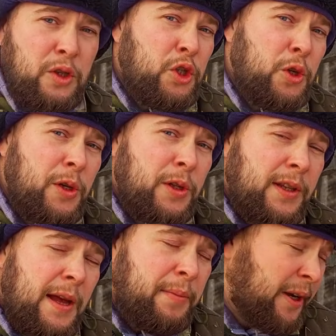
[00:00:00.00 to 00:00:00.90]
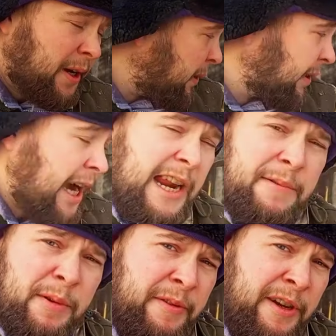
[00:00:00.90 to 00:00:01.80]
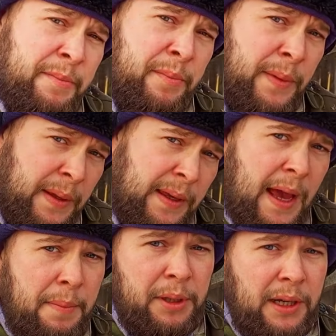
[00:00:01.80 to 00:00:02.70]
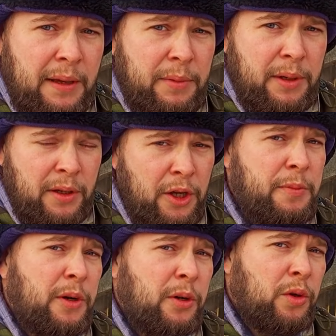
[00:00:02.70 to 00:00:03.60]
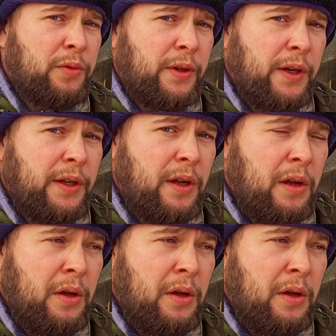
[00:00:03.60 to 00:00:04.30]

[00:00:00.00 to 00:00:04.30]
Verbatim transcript: Еще иногда мы их подкармливаем яблоками и морковкой.